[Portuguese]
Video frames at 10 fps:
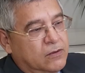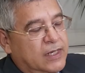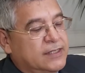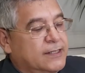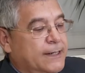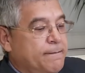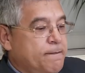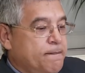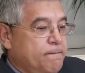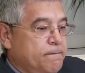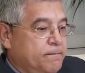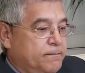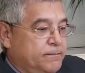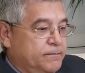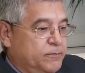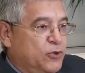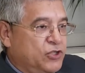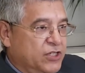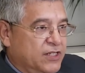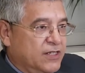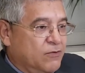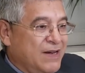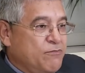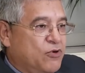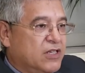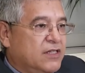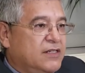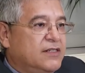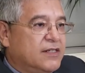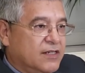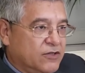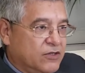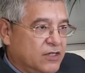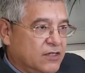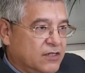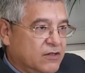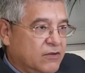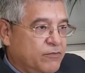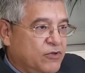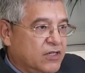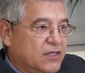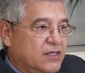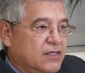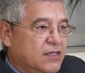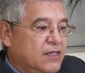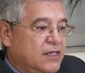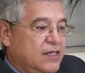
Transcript: com essa projeção, a importância da associação, a importância